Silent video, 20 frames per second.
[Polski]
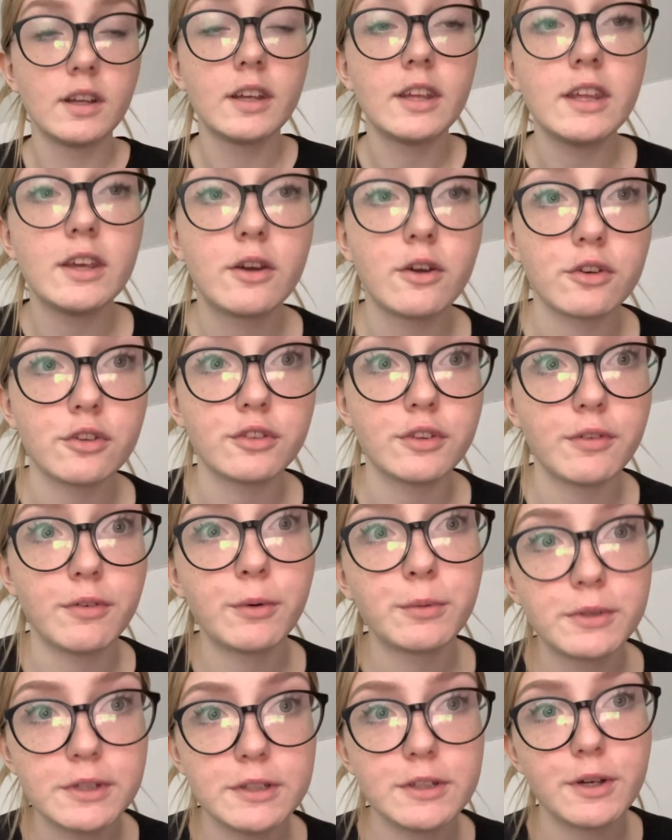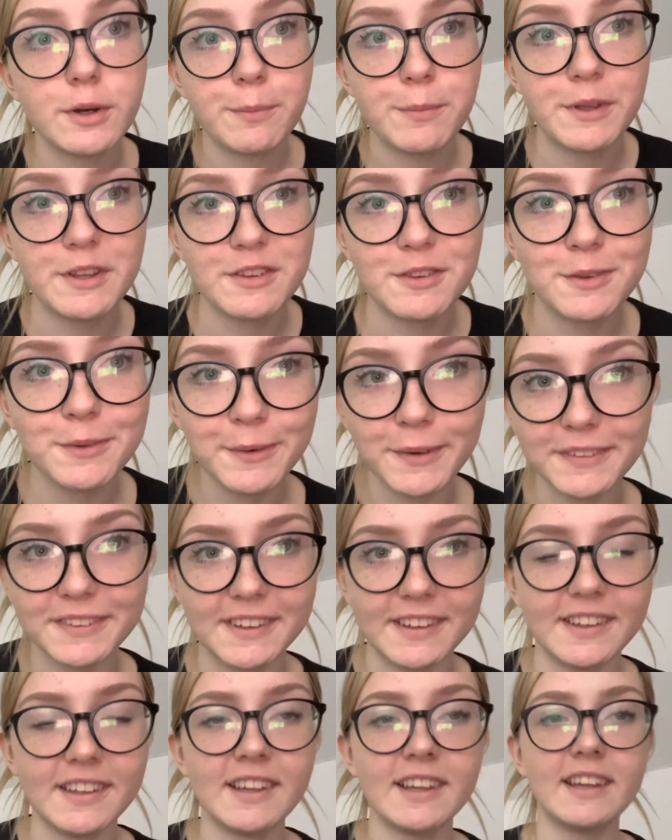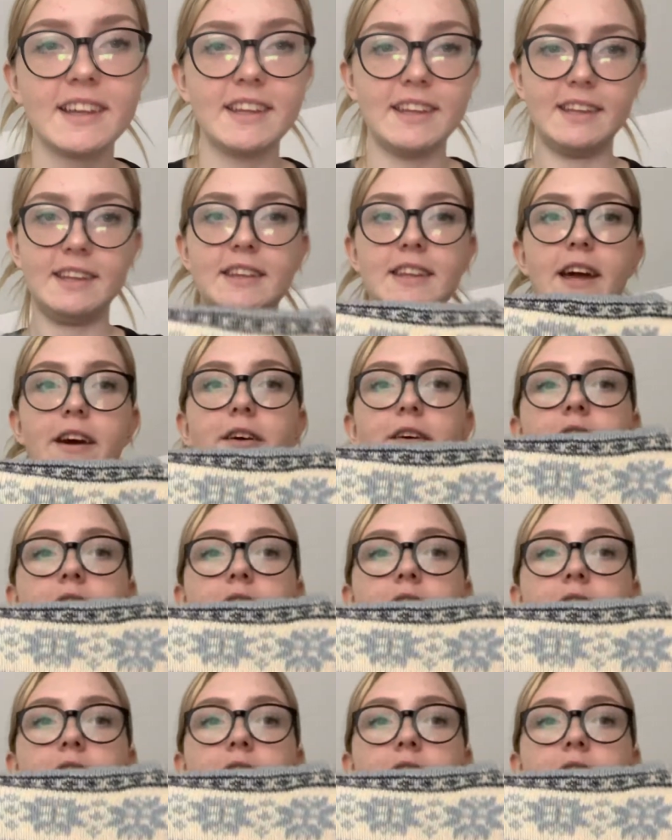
i kosztował tylko 5 zł. I tak